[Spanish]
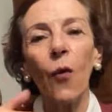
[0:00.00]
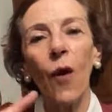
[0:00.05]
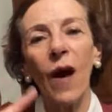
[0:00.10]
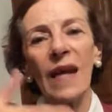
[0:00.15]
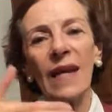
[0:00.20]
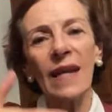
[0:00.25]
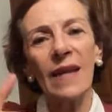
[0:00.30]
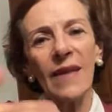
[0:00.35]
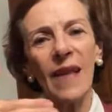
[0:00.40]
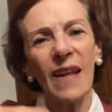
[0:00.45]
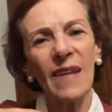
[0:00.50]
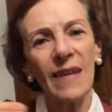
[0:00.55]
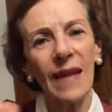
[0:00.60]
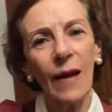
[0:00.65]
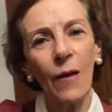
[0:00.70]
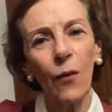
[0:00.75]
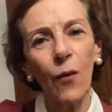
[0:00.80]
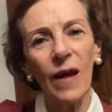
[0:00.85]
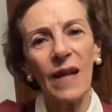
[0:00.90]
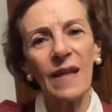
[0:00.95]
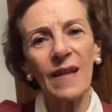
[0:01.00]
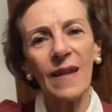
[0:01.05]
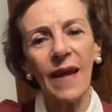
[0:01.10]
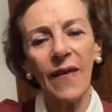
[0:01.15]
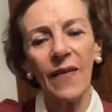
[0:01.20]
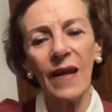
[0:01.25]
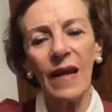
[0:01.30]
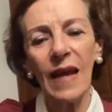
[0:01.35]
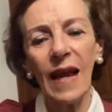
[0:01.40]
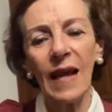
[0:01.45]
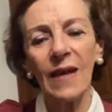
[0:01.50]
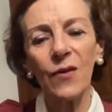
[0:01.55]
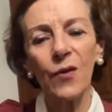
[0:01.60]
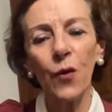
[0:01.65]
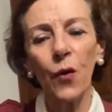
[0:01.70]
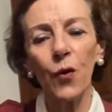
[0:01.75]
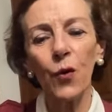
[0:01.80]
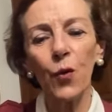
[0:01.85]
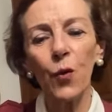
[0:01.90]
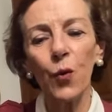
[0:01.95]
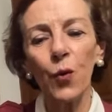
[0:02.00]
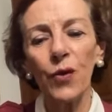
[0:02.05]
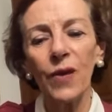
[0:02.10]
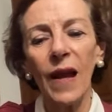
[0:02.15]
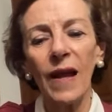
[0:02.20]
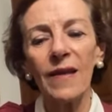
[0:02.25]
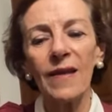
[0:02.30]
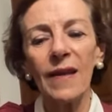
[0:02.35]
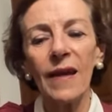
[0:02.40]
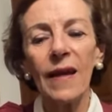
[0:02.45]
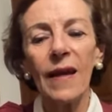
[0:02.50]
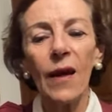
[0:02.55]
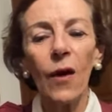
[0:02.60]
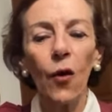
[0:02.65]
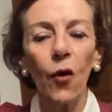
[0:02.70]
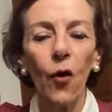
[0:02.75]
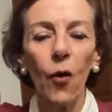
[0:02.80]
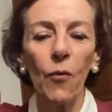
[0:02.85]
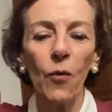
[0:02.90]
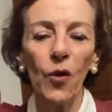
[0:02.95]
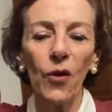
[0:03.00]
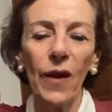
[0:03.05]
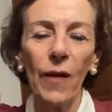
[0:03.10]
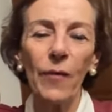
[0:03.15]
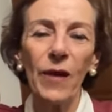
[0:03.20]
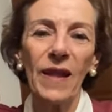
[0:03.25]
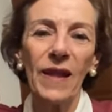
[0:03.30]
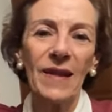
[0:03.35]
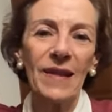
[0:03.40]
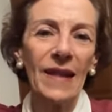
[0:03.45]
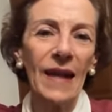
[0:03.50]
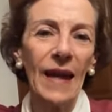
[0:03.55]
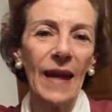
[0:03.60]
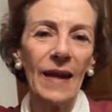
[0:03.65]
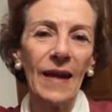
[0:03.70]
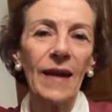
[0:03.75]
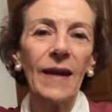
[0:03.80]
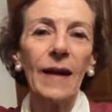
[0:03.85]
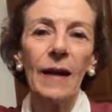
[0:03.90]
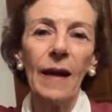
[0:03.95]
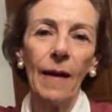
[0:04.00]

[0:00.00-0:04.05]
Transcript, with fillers: cuál es la secuencia de las conductas como debe de ser